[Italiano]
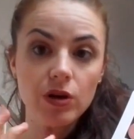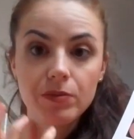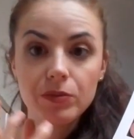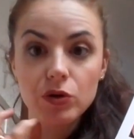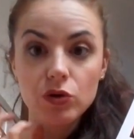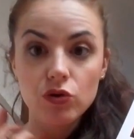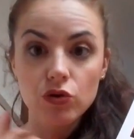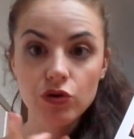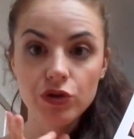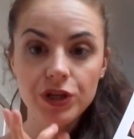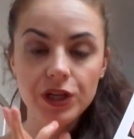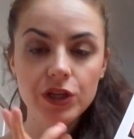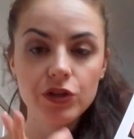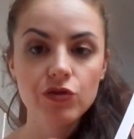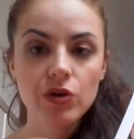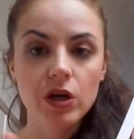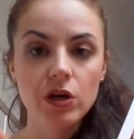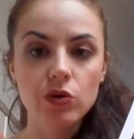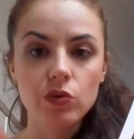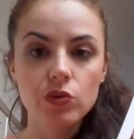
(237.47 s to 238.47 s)
mio
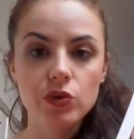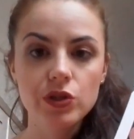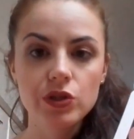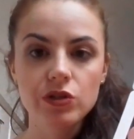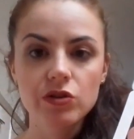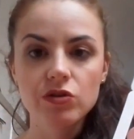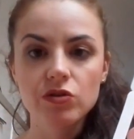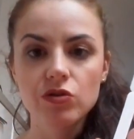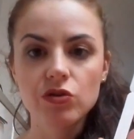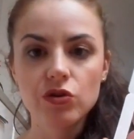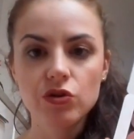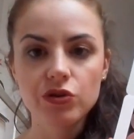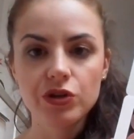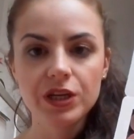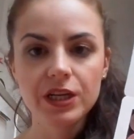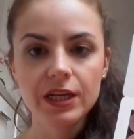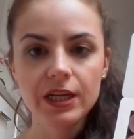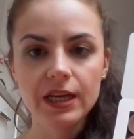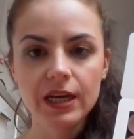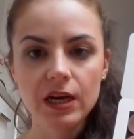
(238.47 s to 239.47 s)
colorito, hanno questi
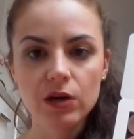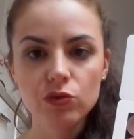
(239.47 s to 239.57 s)
colorini